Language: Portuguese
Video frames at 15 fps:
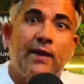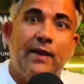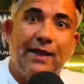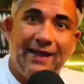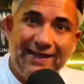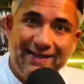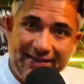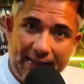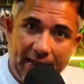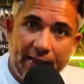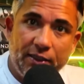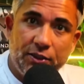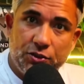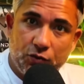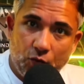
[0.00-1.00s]

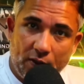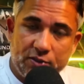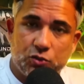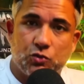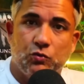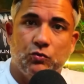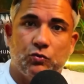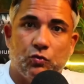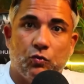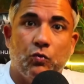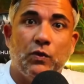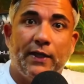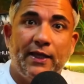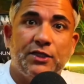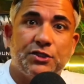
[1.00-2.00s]
entende do assunto,
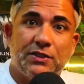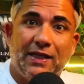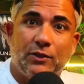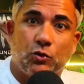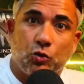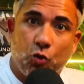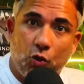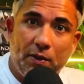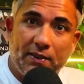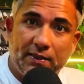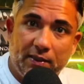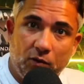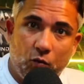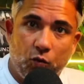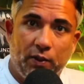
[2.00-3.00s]
com quem te dá toda a
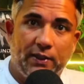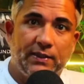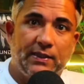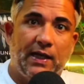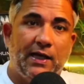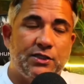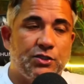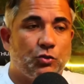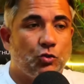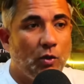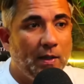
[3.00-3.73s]
tranquilidade, toda a